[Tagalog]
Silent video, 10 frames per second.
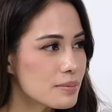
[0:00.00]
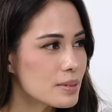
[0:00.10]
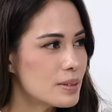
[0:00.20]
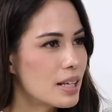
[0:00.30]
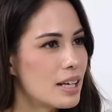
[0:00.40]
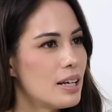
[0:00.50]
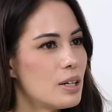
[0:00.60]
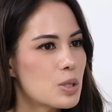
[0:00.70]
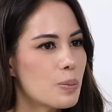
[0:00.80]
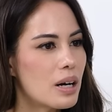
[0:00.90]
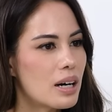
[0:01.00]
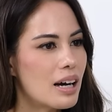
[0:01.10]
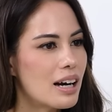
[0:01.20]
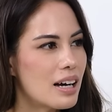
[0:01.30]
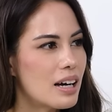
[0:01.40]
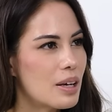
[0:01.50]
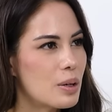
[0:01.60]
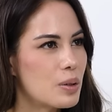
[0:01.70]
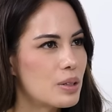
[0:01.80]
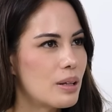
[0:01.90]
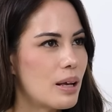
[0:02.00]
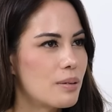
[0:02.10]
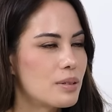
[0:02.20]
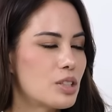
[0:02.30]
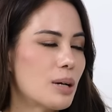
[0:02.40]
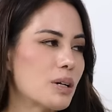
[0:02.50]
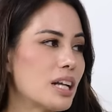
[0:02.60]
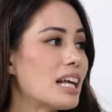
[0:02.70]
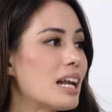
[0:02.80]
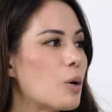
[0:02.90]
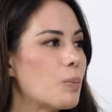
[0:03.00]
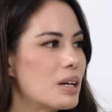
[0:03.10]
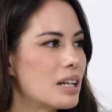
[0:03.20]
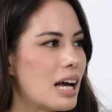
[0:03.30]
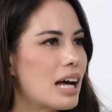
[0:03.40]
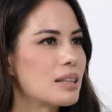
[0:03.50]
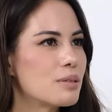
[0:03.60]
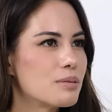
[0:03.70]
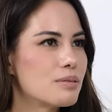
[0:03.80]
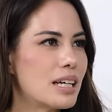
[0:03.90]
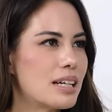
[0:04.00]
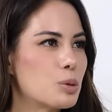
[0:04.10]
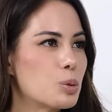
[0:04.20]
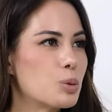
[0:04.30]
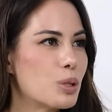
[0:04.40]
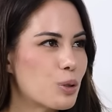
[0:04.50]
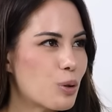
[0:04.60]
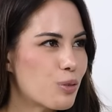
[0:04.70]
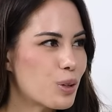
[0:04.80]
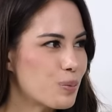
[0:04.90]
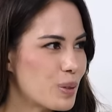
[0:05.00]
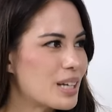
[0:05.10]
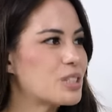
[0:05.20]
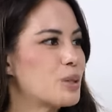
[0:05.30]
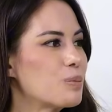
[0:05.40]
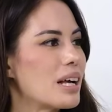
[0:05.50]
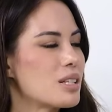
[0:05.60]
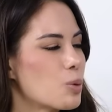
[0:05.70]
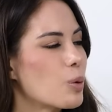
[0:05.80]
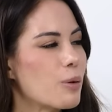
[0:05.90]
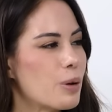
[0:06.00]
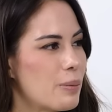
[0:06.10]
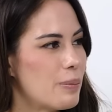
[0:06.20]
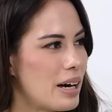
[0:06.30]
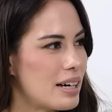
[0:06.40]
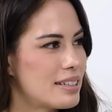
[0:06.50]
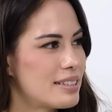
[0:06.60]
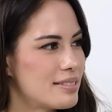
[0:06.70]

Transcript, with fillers: Uh-huh. So parang hanggang ngayon, ay, syempre nadala ko pa rin lahat ng natutunan ko from being a gymnast way way back.